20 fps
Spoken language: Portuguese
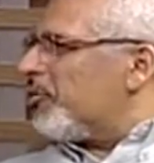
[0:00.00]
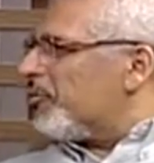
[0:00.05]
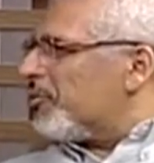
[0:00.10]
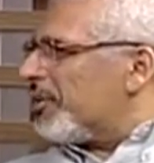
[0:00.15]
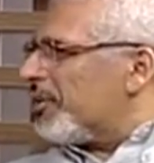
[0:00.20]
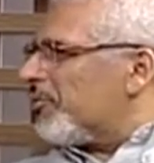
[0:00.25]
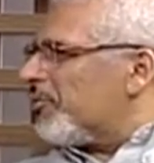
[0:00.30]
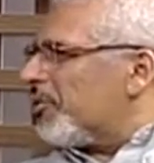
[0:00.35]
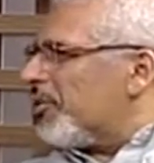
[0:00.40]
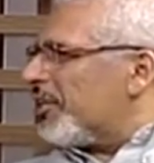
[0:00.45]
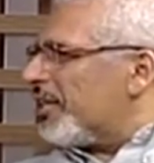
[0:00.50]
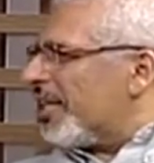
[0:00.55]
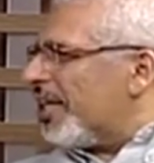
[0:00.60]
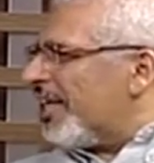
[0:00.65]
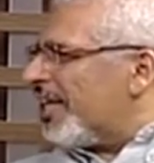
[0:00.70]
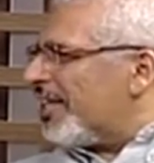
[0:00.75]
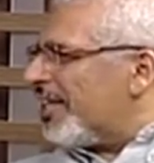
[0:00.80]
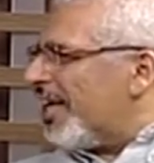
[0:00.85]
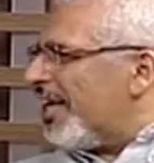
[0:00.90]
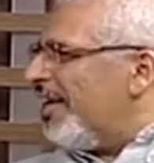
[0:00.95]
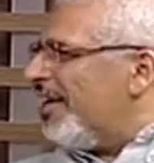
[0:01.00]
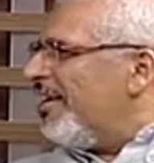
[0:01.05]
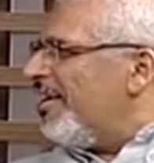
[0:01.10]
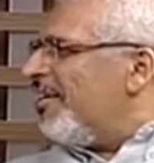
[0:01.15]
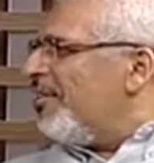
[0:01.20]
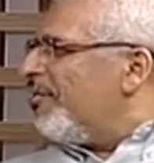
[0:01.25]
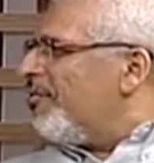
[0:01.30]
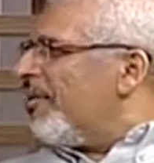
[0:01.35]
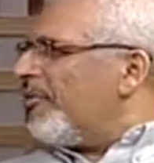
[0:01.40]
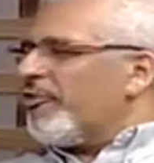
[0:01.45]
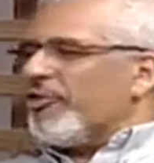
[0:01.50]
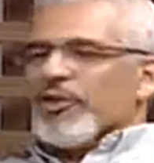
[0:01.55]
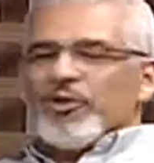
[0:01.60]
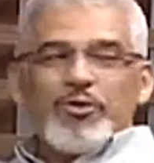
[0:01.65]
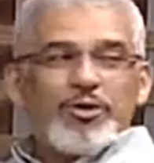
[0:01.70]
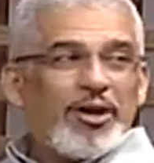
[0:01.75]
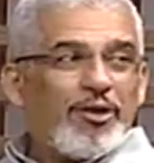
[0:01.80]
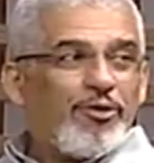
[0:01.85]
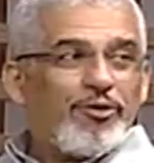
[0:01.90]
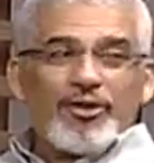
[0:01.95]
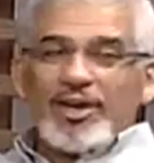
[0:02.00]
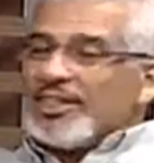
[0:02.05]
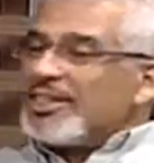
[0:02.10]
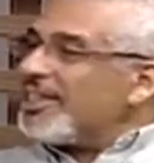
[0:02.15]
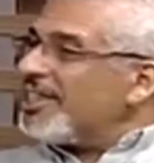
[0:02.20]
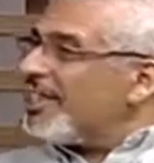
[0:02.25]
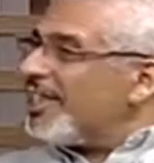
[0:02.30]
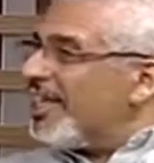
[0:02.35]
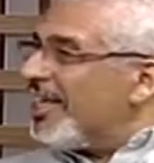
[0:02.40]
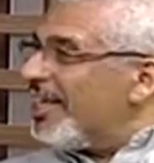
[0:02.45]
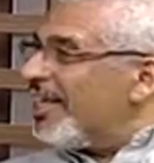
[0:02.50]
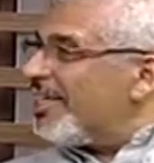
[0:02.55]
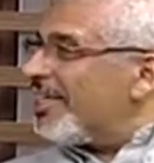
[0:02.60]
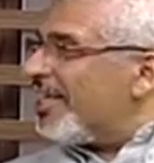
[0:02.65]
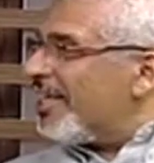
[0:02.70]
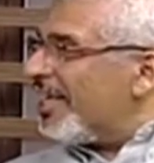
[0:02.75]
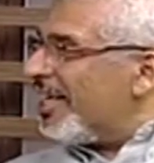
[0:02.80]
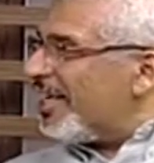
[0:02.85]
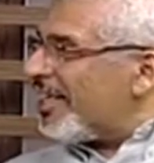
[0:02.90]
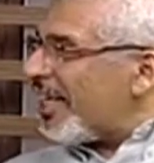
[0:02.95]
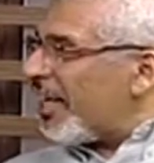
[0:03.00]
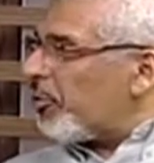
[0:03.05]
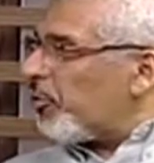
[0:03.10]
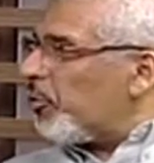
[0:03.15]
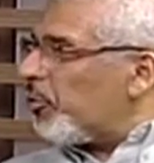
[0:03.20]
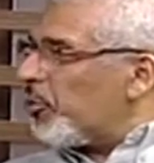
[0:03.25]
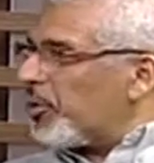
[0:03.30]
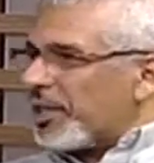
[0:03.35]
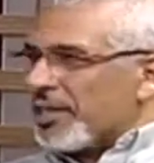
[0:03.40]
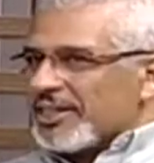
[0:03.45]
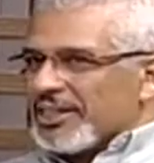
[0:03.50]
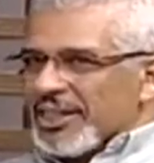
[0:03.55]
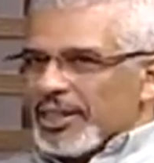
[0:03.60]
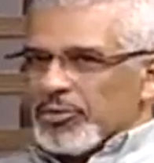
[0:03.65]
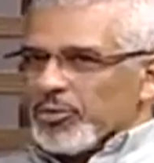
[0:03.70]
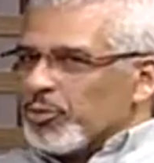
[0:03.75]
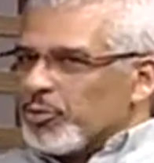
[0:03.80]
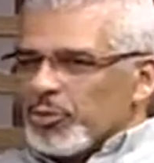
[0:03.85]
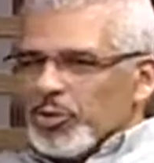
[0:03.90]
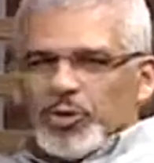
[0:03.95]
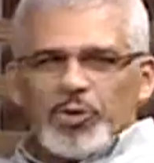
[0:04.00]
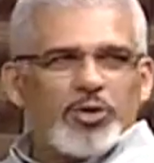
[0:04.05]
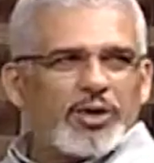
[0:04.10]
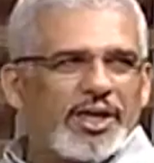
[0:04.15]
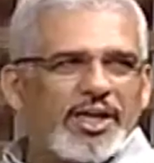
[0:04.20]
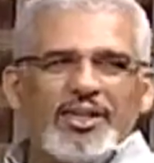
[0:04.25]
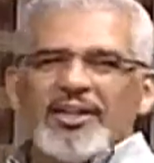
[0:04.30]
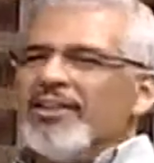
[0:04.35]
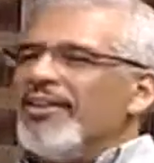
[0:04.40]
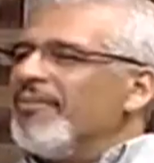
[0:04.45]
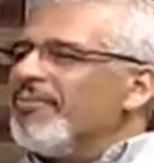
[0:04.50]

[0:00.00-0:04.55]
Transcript: dos anos 80, uma figura fascinante, encantadora, sedutora.